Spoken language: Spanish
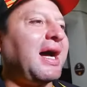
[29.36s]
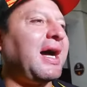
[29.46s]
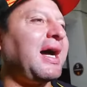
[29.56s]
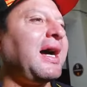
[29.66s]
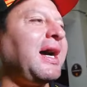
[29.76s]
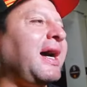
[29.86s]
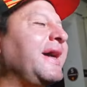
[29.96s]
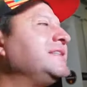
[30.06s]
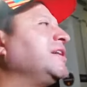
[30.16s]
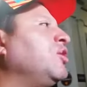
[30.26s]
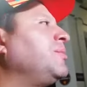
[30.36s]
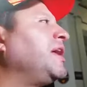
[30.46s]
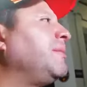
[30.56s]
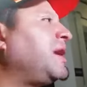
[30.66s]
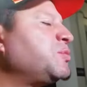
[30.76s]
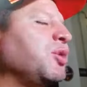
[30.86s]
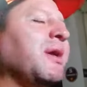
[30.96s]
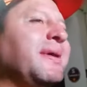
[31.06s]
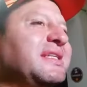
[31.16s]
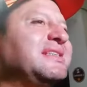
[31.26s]
a, ese hombre de más porque
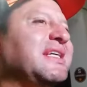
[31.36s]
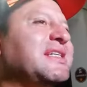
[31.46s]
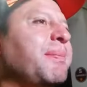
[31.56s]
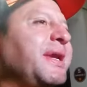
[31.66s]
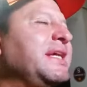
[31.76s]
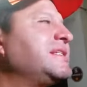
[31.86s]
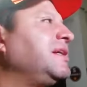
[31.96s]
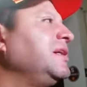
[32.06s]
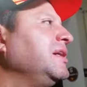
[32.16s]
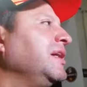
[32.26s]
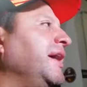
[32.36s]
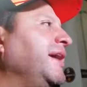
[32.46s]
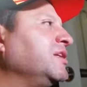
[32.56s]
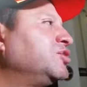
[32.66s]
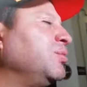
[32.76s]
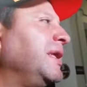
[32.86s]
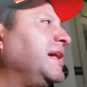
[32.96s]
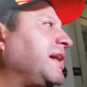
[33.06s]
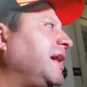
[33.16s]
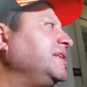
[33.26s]
metiste a esa prisa en su
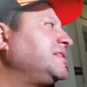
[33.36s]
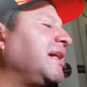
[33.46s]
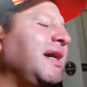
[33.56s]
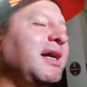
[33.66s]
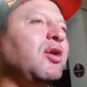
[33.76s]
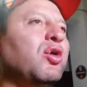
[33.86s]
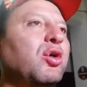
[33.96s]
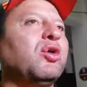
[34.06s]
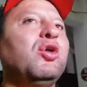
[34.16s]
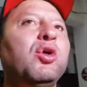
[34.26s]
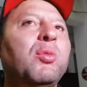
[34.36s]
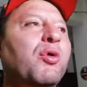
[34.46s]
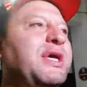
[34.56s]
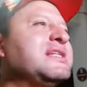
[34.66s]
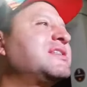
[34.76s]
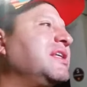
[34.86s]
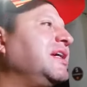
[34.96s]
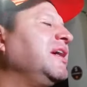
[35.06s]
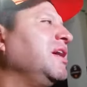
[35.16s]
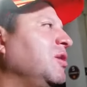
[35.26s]
media cancha, lo, lo, moviste,
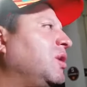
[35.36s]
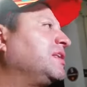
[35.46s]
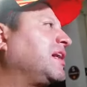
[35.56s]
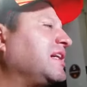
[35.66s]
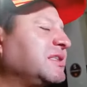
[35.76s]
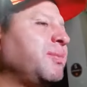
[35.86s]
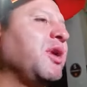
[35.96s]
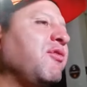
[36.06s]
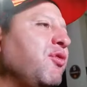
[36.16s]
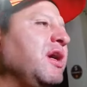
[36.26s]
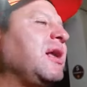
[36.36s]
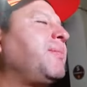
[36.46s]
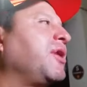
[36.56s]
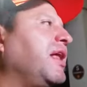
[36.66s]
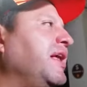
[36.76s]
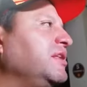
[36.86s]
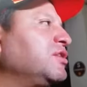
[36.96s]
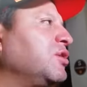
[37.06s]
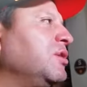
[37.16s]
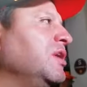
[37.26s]
lo atacaste por afuera, por
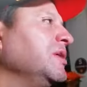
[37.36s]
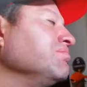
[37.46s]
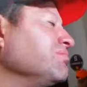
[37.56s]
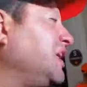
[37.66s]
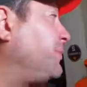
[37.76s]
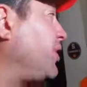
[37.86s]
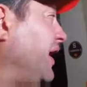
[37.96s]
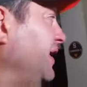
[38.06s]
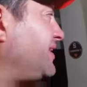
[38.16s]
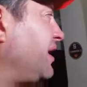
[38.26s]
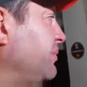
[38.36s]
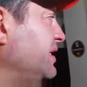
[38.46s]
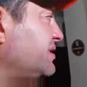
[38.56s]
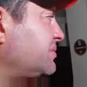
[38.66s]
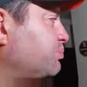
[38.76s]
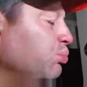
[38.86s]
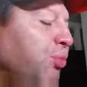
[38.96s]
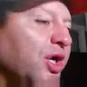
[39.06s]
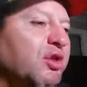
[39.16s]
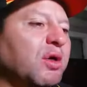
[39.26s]
adentro y por ahí tal vez un
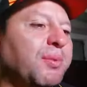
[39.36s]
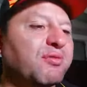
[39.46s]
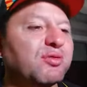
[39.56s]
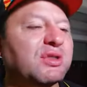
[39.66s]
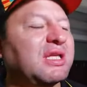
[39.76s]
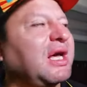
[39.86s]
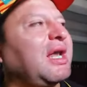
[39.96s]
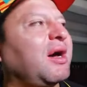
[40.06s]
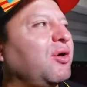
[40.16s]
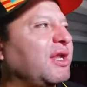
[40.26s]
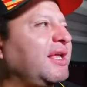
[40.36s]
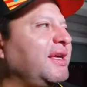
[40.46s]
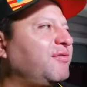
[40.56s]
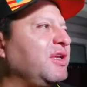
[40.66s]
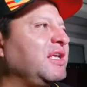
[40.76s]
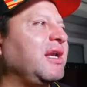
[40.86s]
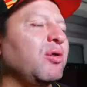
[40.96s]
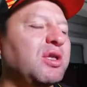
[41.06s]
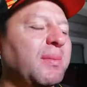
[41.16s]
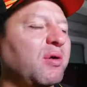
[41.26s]
poquito de profundidad a la hora de definir la
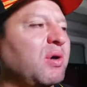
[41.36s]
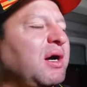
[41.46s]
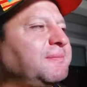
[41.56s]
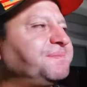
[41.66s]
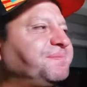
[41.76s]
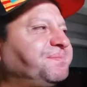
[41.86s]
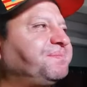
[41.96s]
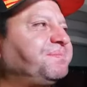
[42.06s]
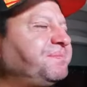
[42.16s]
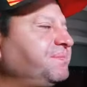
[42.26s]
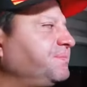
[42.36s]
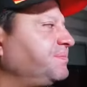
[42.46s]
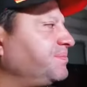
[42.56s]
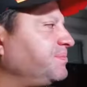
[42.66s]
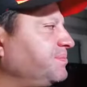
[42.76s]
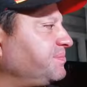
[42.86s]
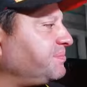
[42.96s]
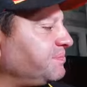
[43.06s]
última jugada. En esa última jugada, ¿qué